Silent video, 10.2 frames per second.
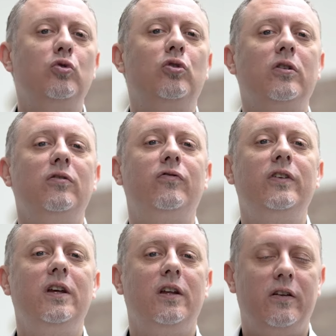
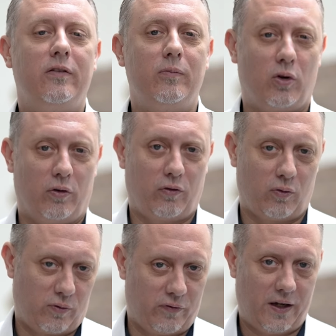irgendwie in diesem
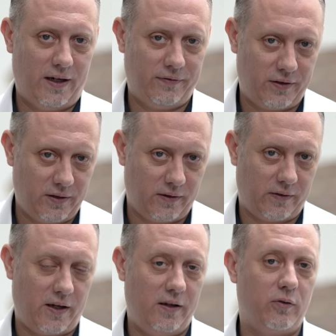Konstrukt verhaftet.
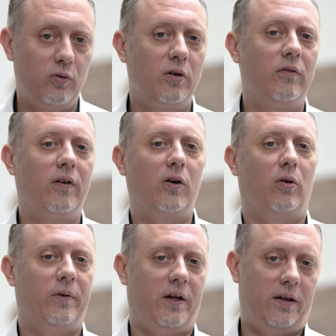Das heißt, irgendwann
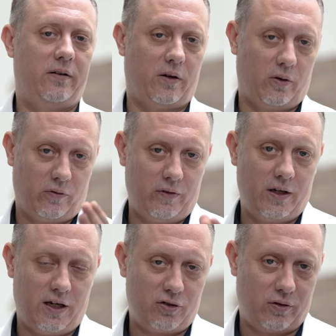kommt eine Rente raus. Wie
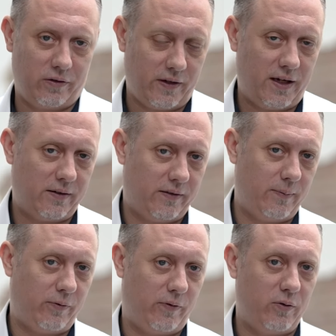gerade schon gesagt,
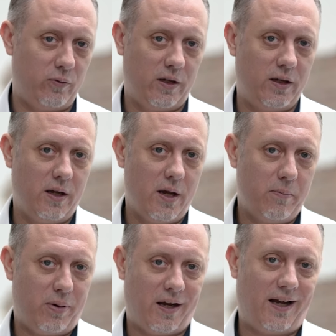selbst wenn du die
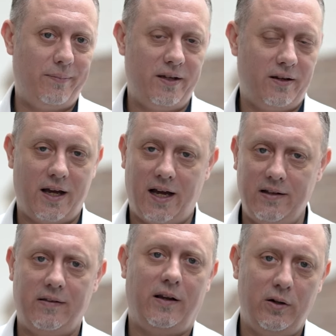Parameter der
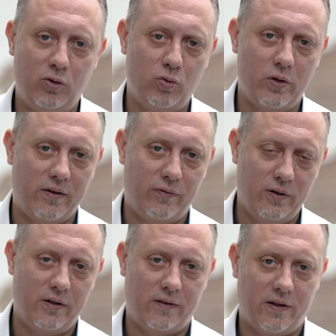Einzahlung gut
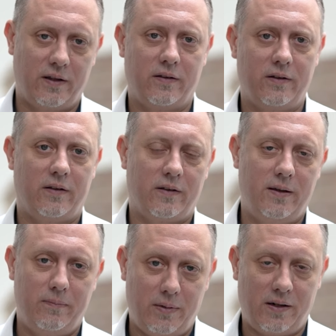erfüllst, dann sind das
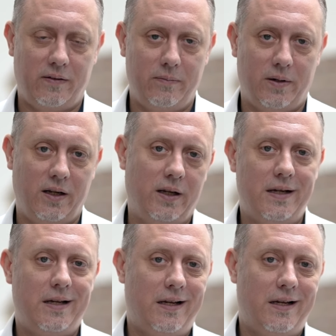eben maximal